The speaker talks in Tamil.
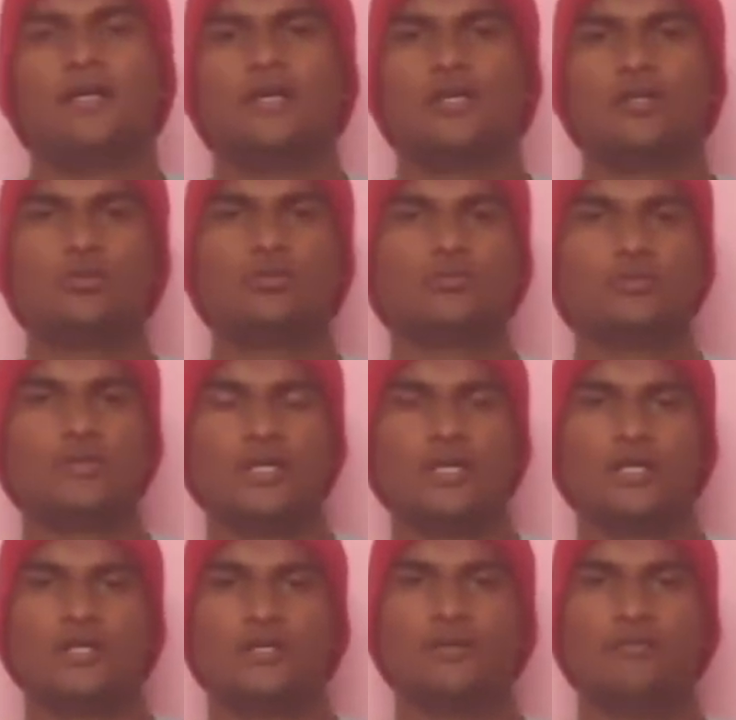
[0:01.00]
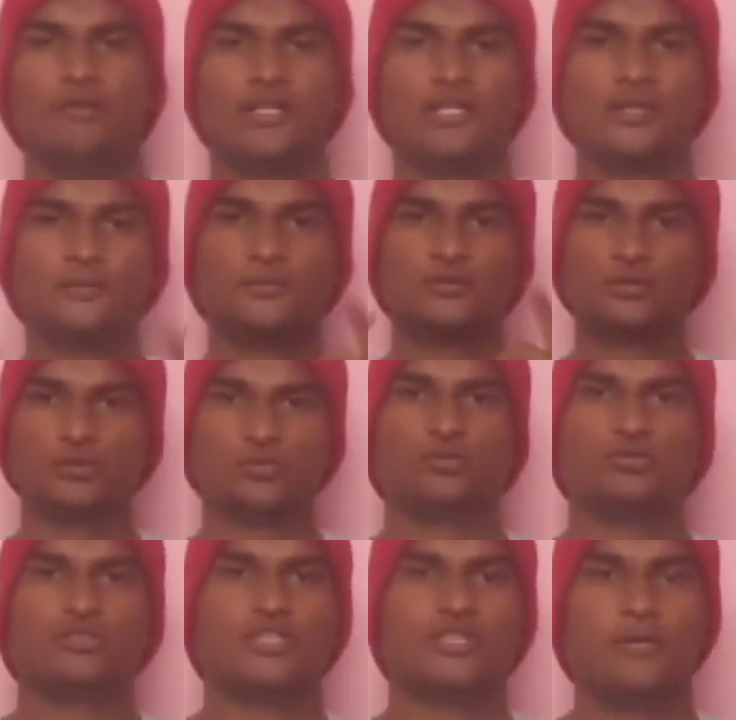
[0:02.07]
ஹலோ வெல்கம் டு
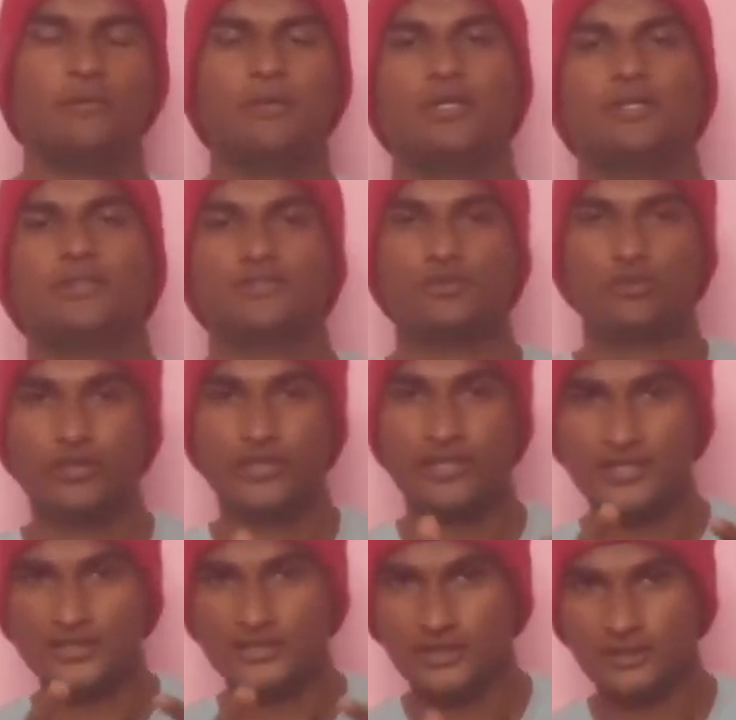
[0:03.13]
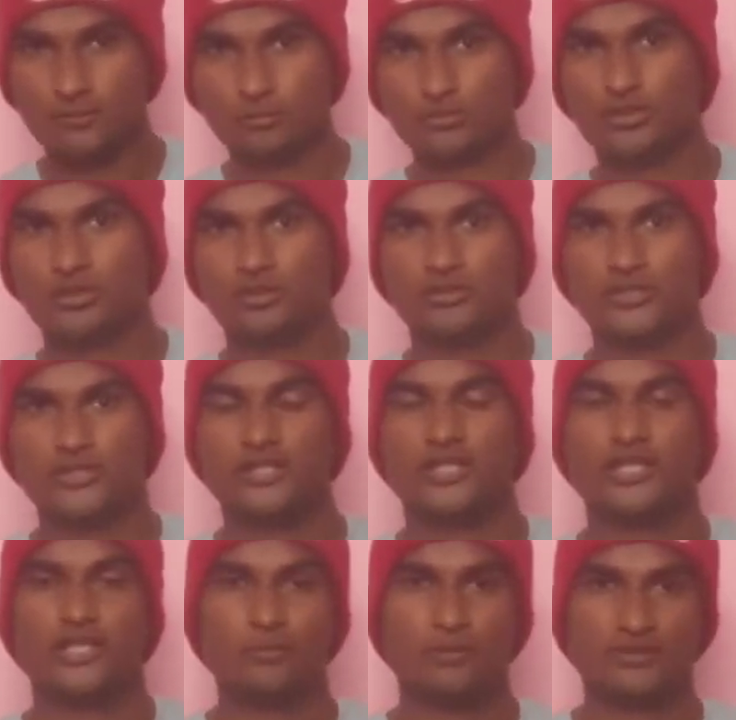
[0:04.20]
குஜராத் தமிழா ஸோ நீங்கள் இந்த சேனலுக்கு புதுசாக வந்தீங்கன்னா
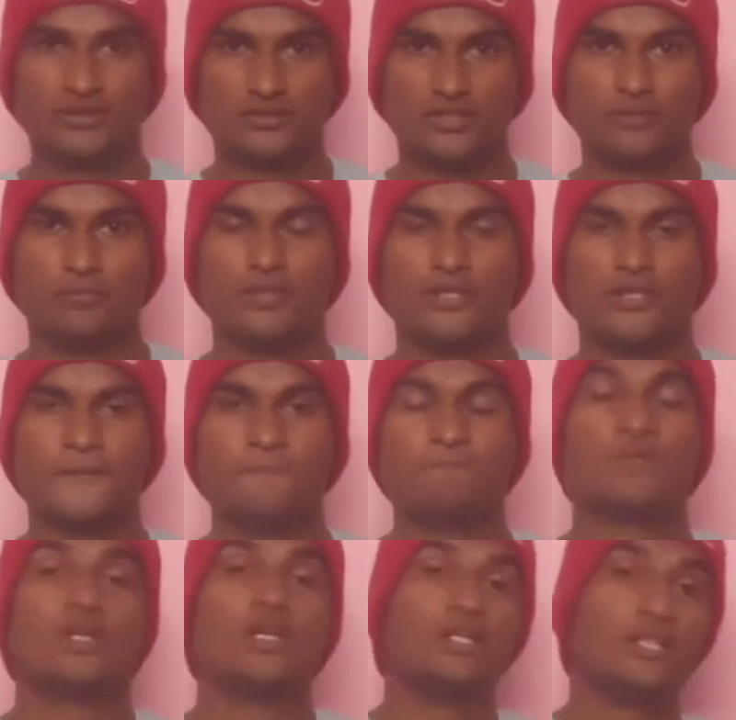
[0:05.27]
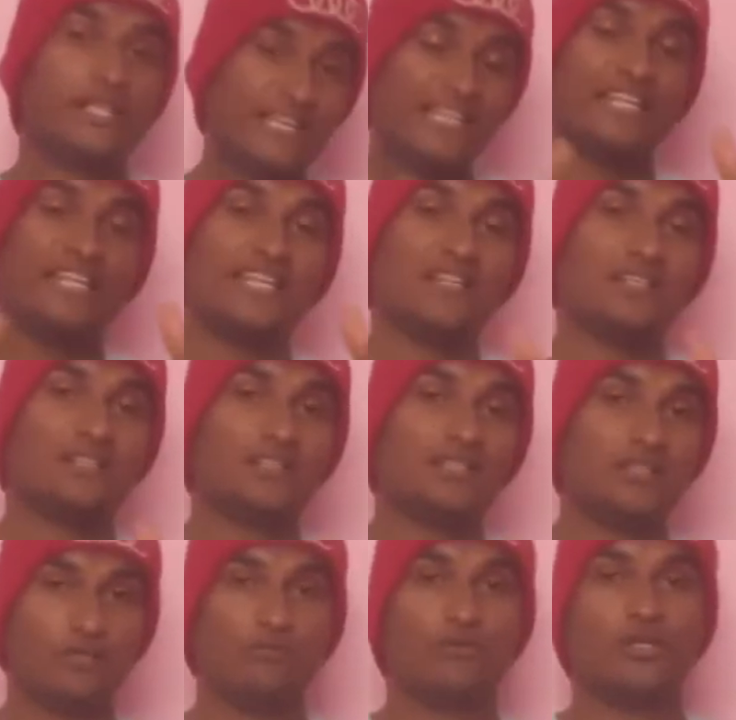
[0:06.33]
கண்டிப்பாக சப்ஸ்கிரைப் பண்ணுங்கள் இன்றைக்கி
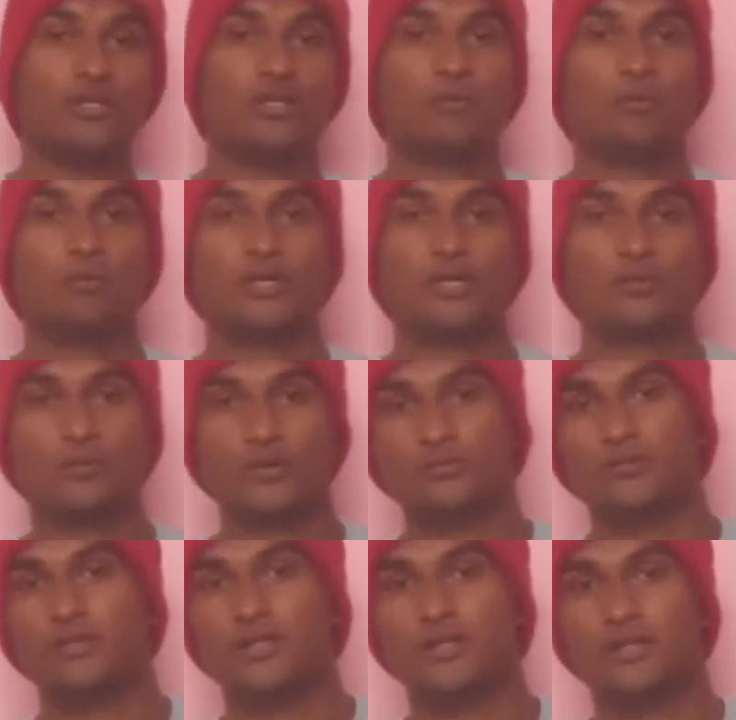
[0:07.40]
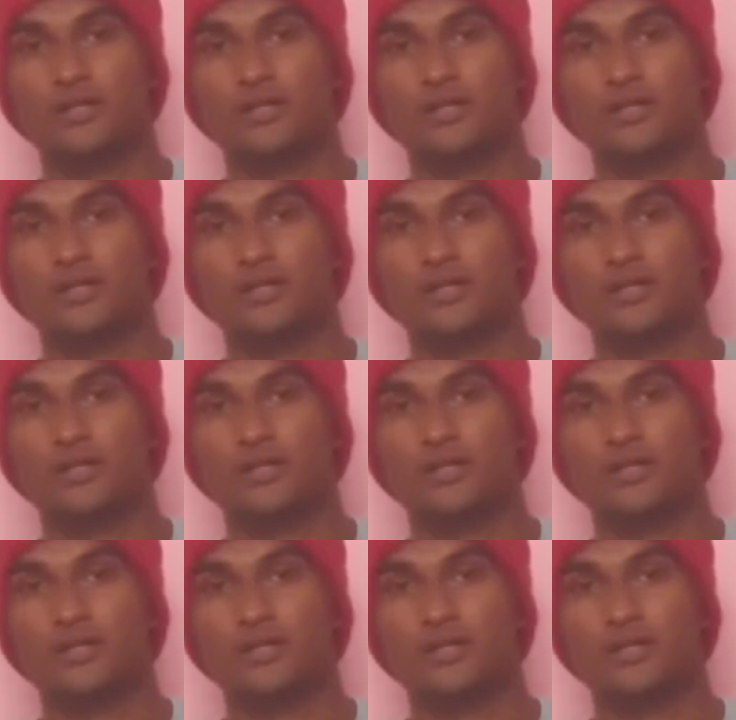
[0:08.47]
இந்த வீடியோலாம் போய் பார்க்க போகிறோம்னா